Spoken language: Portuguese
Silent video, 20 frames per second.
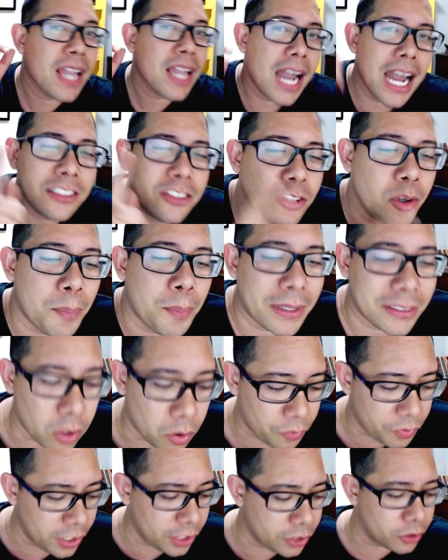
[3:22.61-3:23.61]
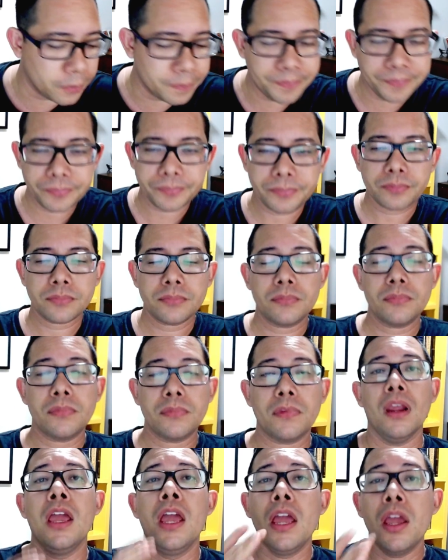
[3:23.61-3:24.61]
Antes de eu passar o vídeo,
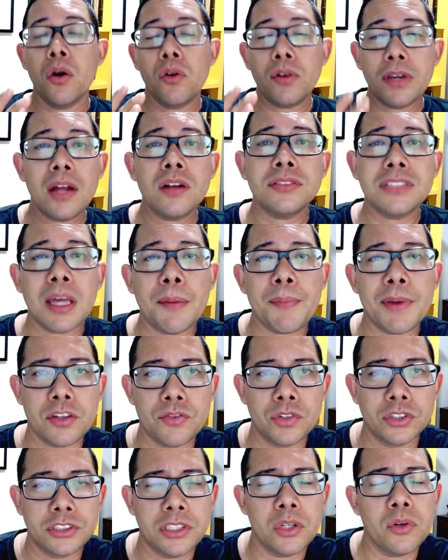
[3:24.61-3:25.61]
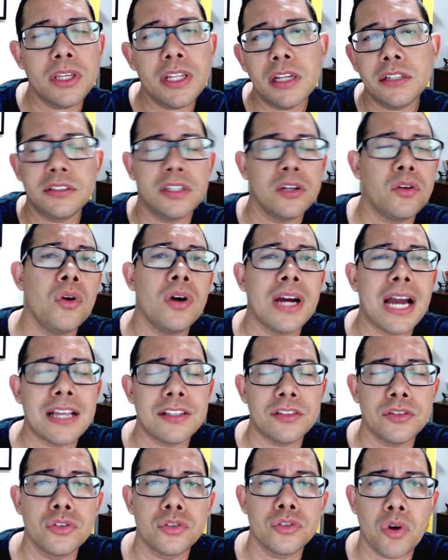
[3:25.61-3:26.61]
eu quero saber de você, eu queria que você
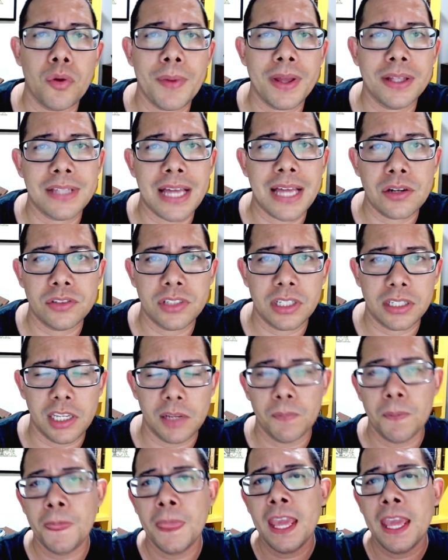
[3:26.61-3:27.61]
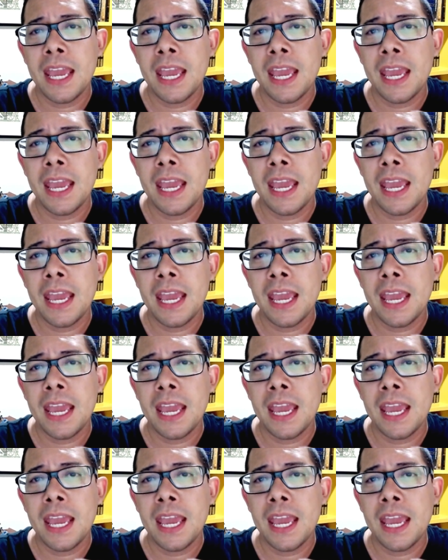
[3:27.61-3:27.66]
colocasse nos comentários aqui.